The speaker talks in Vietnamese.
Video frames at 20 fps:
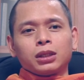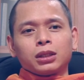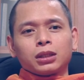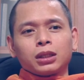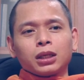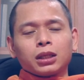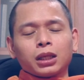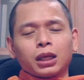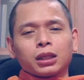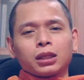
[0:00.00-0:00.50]

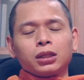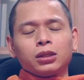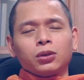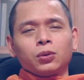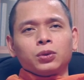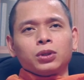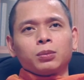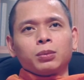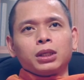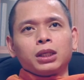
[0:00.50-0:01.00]
tức là thí dụ
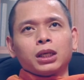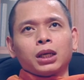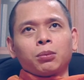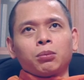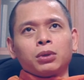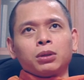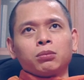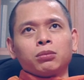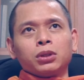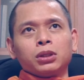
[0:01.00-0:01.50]
như bây giờ
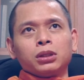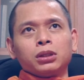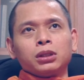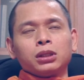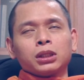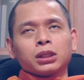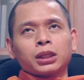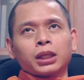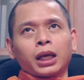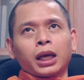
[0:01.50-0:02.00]
mình mượn
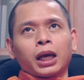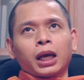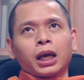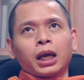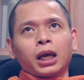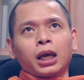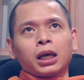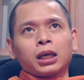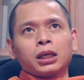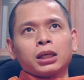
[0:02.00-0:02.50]
người
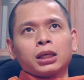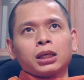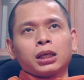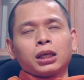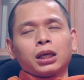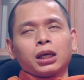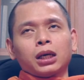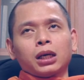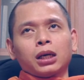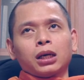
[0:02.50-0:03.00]
ta
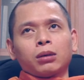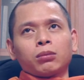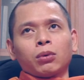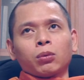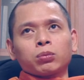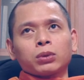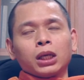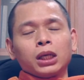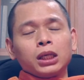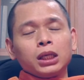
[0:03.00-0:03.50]
à, một
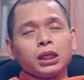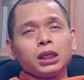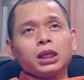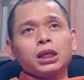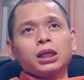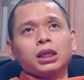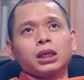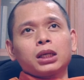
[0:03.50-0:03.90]
tỷ